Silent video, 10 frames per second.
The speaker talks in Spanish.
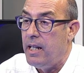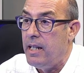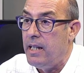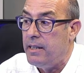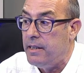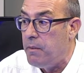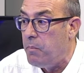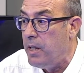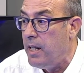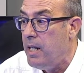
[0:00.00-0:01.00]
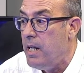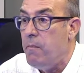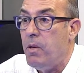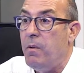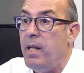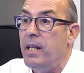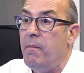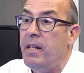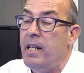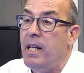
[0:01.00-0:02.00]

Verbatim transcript: de, Sí se puede, pero evidentemente